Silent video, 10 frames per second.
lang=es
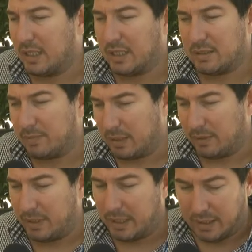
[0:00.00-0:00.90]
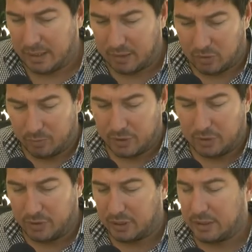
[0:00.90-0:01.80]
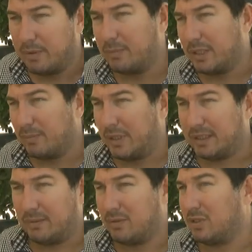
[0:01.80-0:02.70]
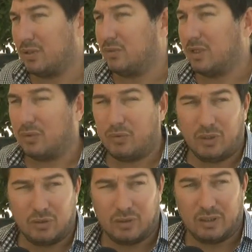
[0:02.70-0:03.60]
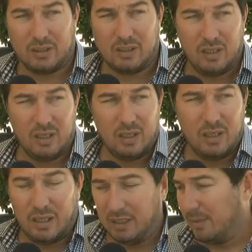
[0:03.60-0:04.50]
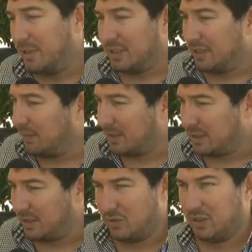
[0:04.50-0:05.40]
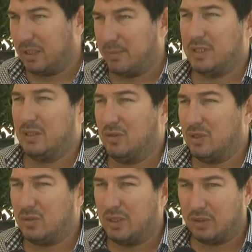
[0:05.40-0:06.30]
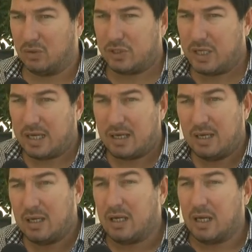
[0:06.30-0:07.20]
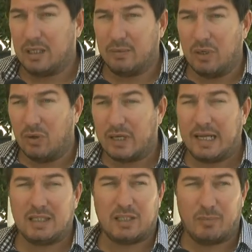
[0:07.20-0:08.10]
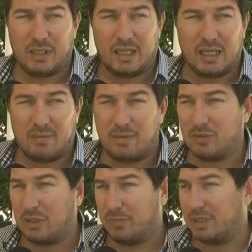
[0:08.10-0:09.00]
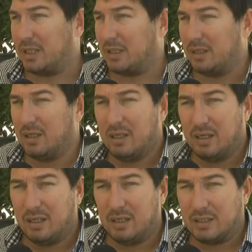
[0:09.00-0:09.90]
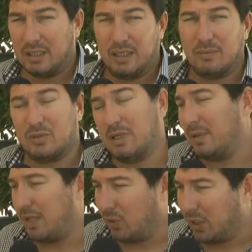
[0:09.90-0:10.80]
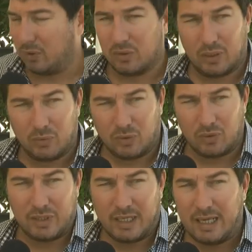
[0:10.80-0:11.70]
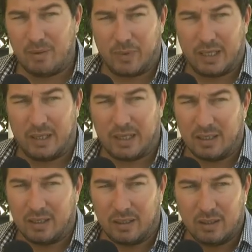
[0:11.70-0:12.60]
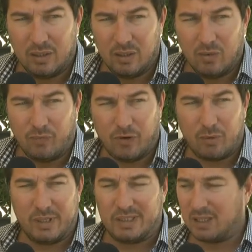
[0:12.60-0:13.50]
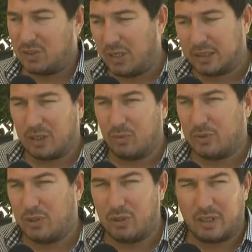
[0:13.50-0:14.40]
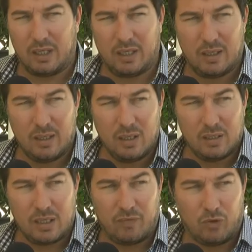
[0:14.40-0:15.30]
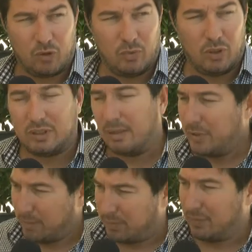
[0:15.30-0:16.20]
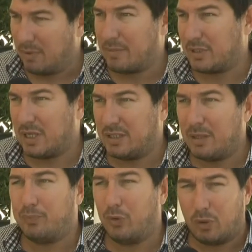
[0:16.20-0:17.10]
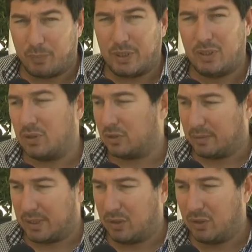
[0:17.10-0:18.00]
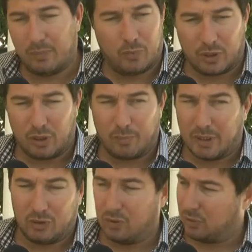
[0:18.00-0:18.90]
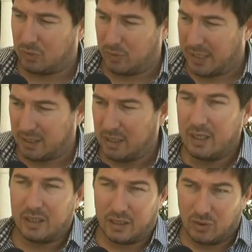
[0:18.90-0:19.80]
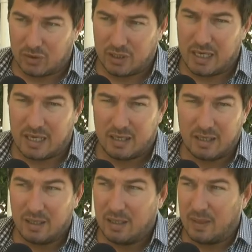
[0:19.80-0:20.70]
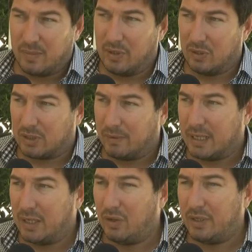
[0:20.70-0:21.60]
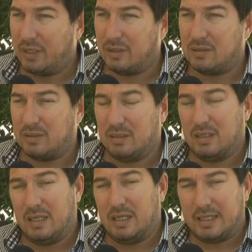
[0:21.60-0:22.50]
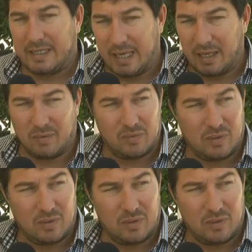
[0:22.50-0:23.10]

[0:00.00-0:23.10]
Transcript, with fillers: ya la semana que viene en Comisión Directiva Mar del Plata vamos a tener una reunión donde el tema central va a ser lo que está pasando en la ciudad de Necochea. A nivel local, ya mañana vamos a empezar, eh, ya tenemos hablado algo con algunos concejales para darle forma y tracción a esta comisión que se formó, también lo vamos a decir, por pedido de los trabajadores, porque no partió de otro lugar, que no sea de los trabajadores que